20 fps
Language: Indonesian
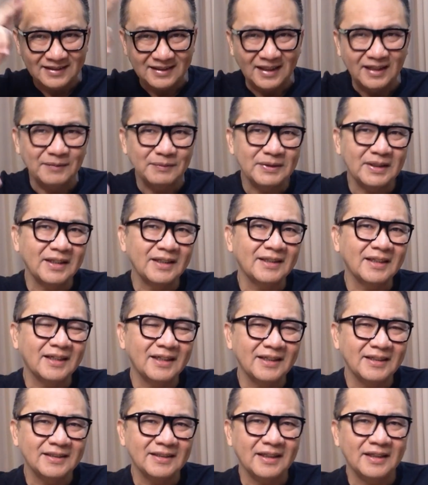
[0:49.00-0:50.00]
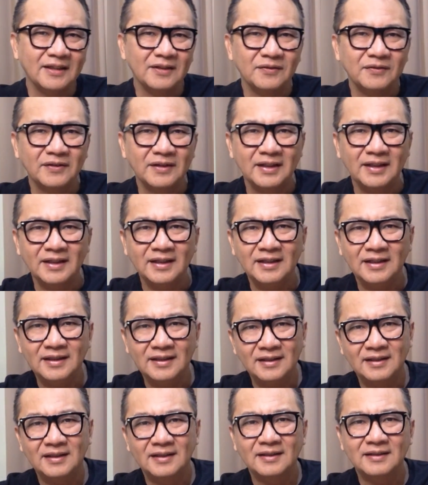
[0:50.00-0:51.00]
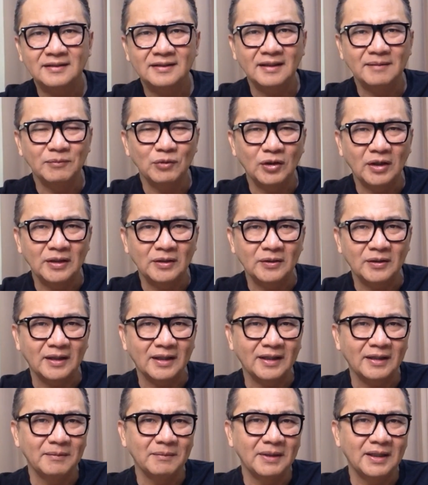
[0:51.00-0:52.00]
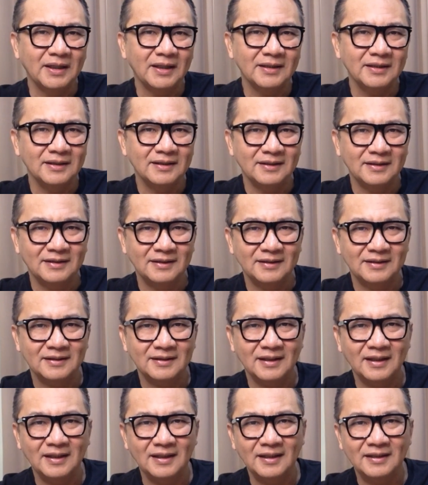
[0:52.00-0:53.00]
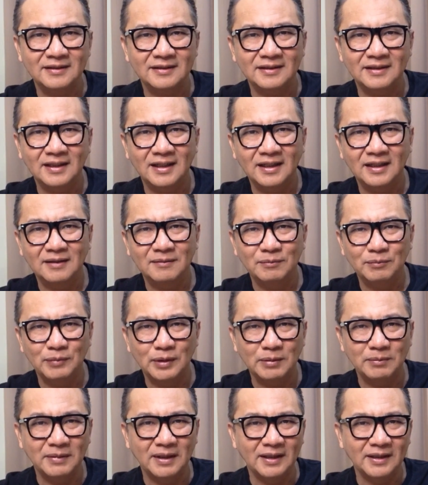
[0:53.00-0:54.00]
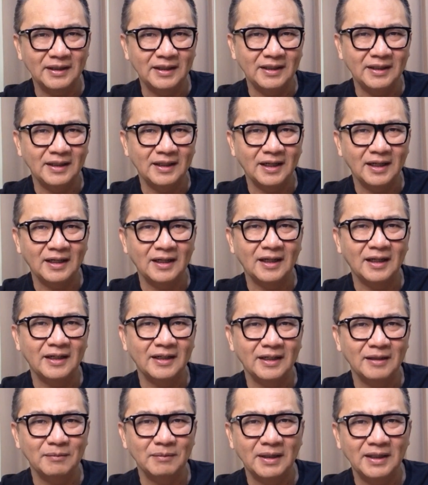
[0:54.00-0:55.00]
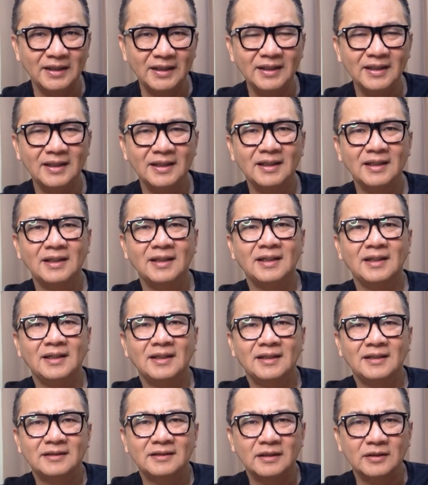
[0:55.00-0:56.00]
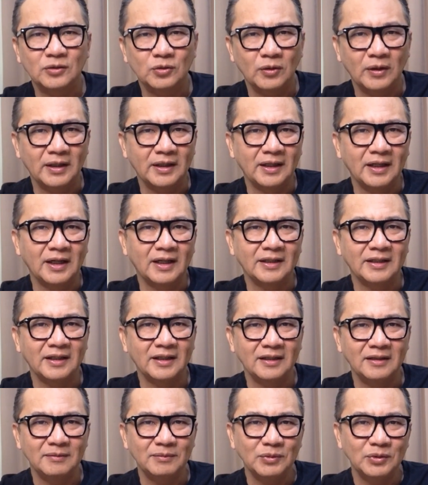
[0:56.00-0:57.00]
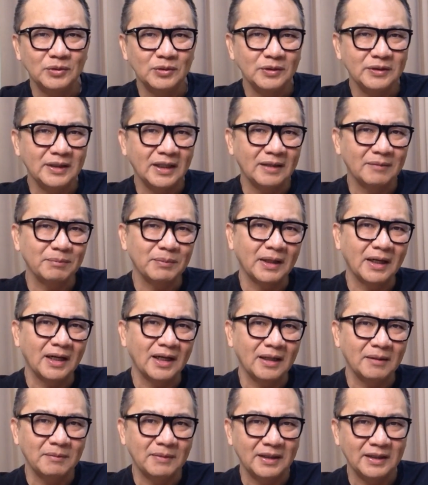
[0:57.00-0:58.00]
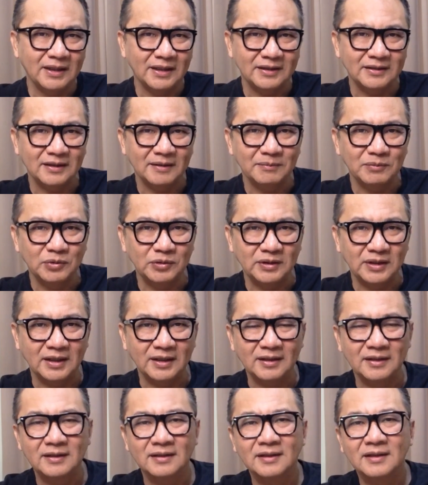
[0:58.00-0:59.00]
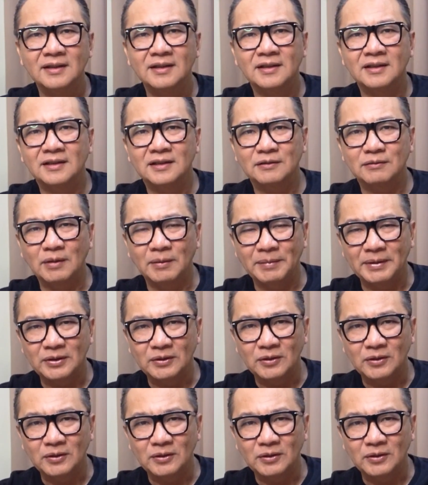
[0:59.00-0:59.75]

Salam Sanggitari, saya Faye. Saya bukan orang hebat, saya senang berbagi hal-hal yang baik sesuai dengan ilmu dan pengalaman yang saya punya. Sebab